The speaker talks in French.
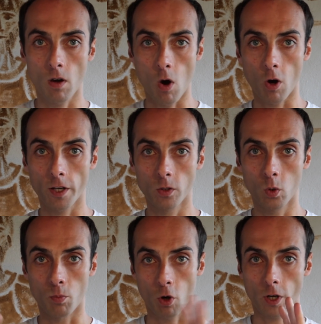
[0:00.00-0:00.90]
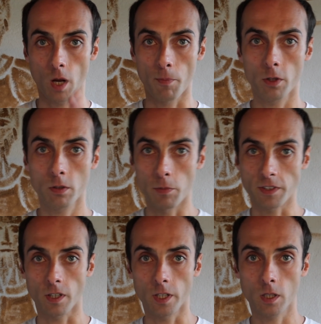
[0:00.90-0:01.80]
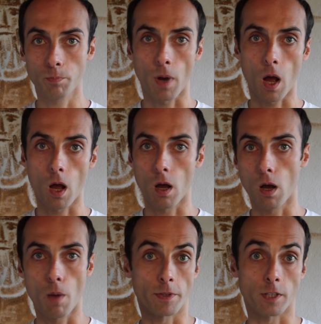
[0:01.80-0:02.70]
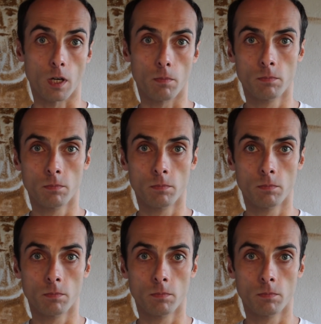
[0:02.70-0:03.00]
Organo pour carbone, métallique, bah, métal.